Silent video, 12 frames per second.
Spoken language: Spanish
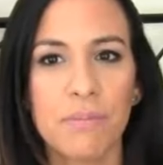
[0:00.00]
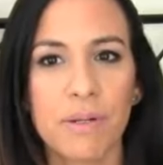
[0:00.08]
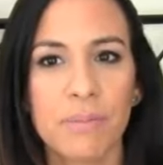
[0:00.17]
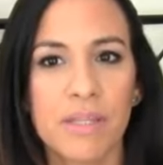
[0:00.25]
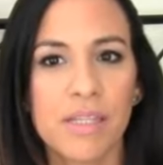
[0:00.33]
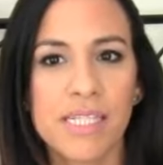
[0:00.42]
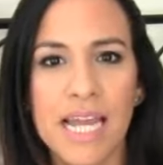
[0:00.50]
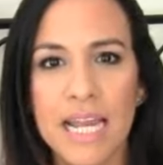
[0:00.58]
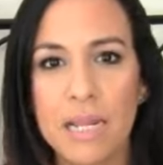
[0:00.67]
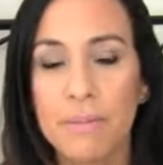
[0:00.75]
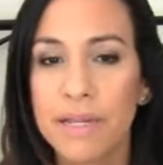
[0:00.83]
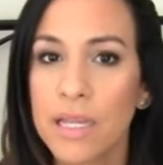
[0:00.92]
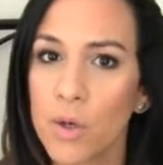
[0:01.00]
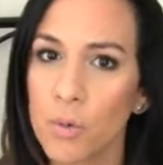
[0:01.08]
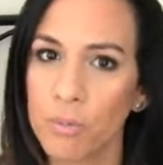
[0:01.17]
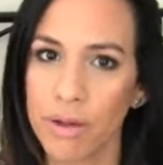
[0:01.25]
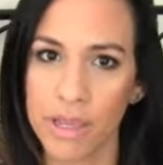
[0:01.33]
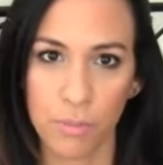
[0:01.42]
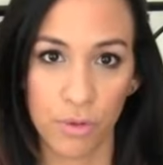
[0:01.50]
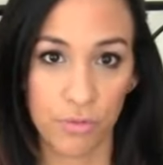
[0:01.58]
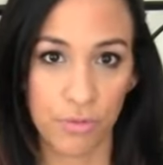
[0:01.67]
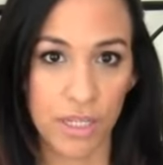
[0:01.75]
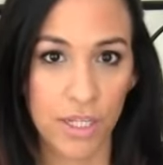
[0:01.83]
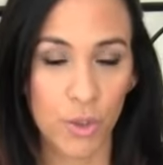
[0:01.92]
Siempre me decían, Alemania es un país muy
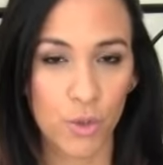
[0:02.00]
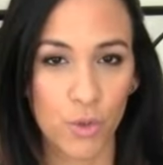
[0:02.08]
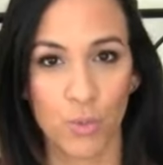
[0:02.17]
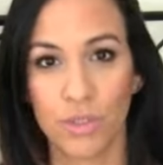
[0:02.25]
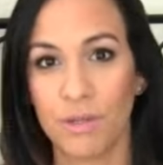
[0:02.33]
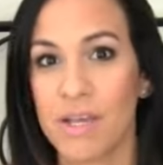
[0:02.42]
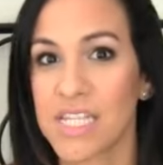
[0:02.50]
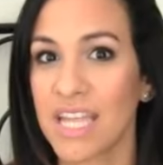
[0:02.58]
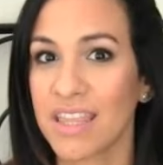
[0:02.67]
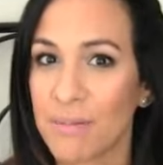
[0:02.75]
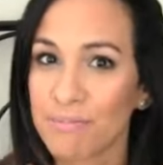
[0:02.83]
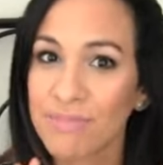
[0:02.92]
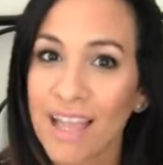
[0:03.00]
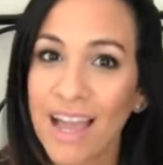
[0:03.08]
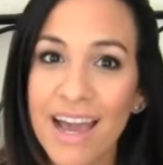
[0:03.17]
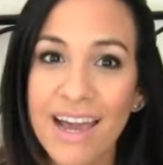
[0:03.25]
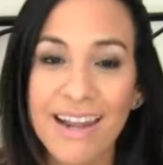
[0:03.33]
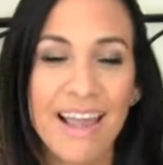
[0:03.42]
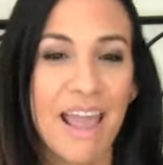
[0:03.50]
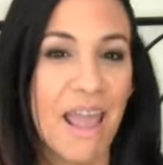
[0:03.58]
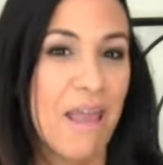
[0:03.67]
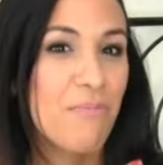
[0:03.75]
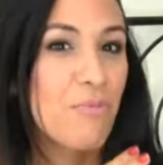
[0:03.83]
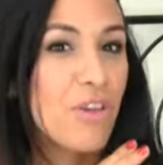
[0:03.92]
frío, tú no te vas a adaptar,
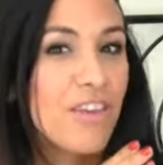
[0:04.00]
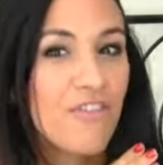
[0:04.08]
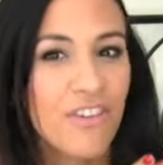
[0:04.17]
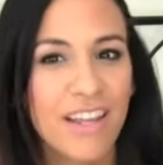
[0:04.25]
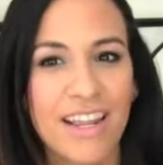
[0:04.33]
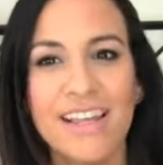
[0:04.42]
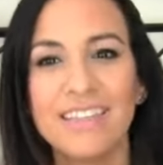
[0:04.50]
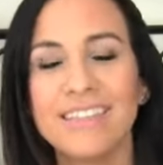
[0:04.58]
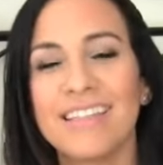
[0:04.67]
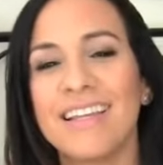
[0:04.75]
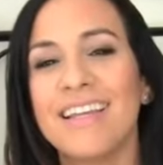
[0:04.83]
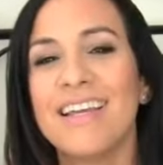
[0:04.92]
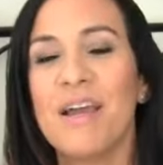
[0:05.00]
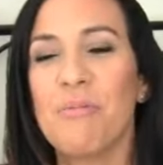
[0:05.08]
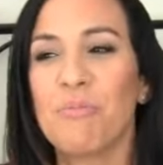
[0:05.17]
es muy diferente.